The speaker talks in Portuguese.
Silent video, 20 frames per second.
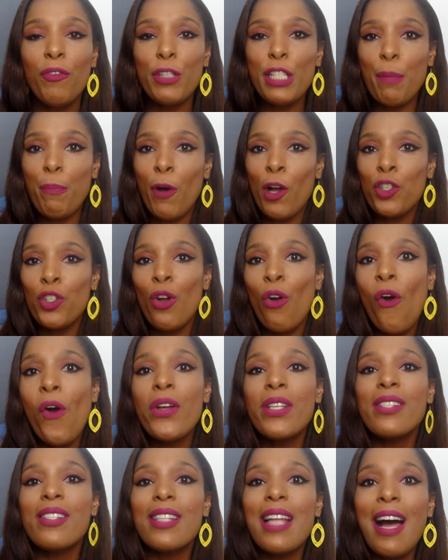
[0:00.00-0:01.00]
você pode
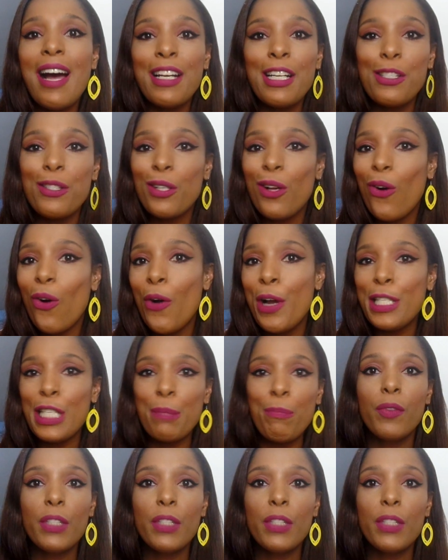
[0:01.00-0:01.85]
encostar nas coisas,